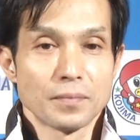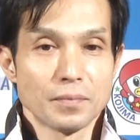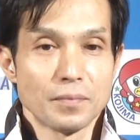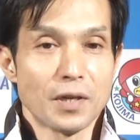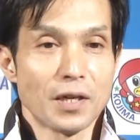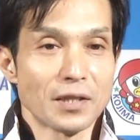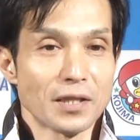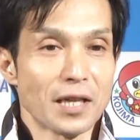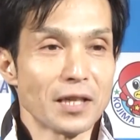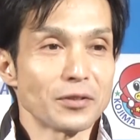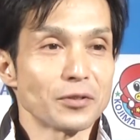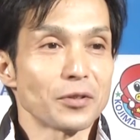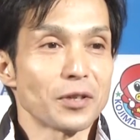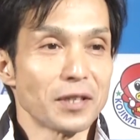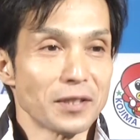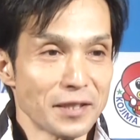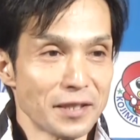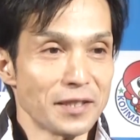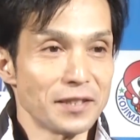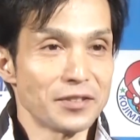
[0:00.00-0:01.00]
まあ、何度
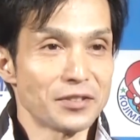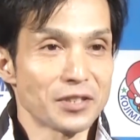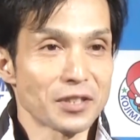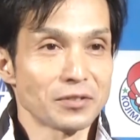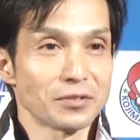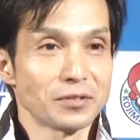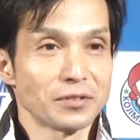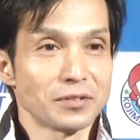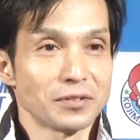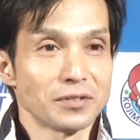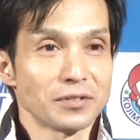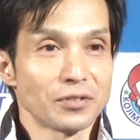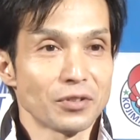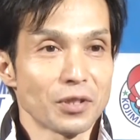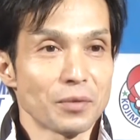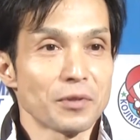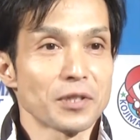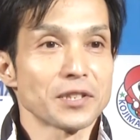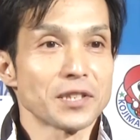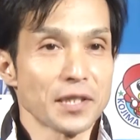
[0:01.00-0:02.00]
かね一着取
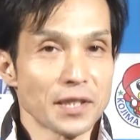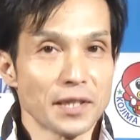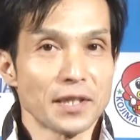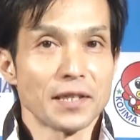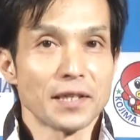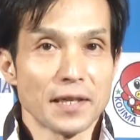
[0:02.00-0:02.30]
れましたね、